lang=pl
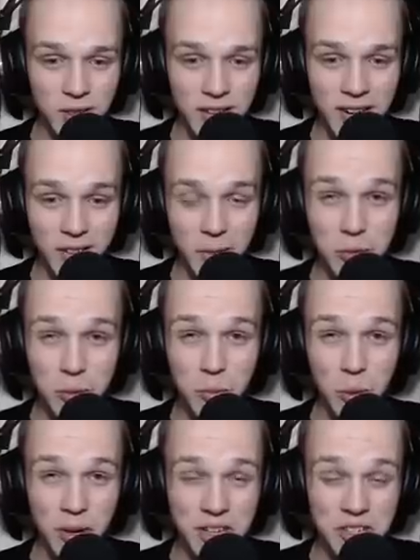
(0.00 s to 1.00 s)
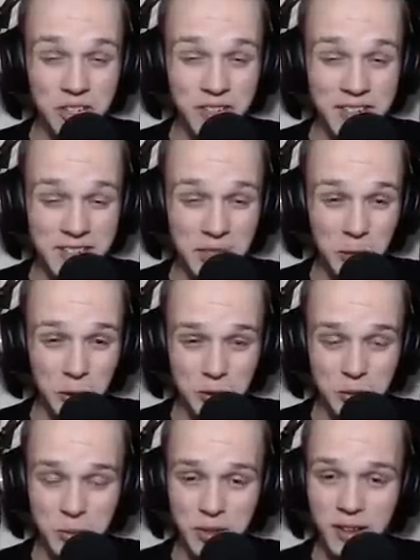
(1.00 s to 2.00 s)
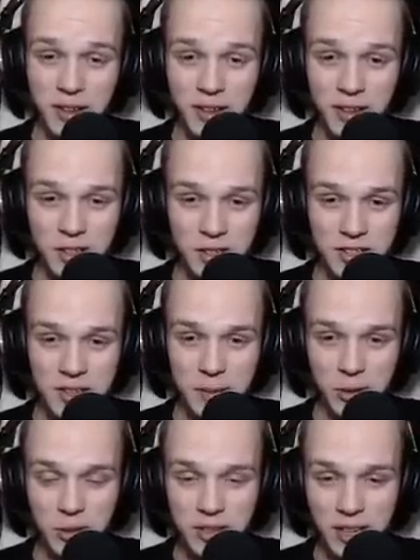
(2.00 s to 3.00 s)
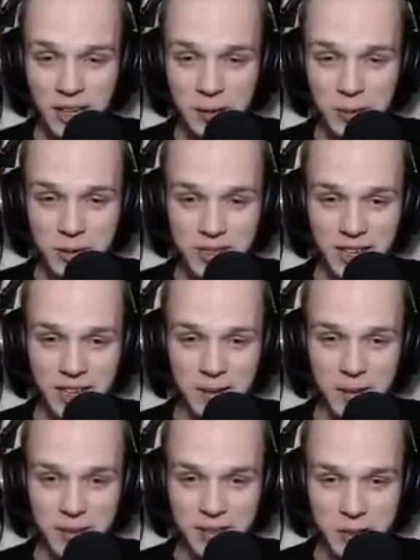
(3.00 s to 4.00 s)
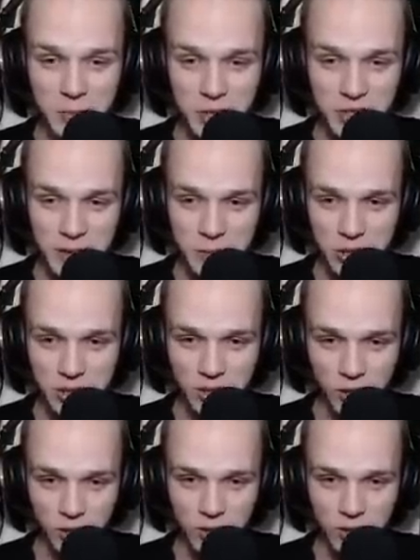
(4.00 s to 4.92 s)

na live było ponad 900 osób, co jest dla mnie totalnym kozakiem, naprawdę nie spodziewałem się tego.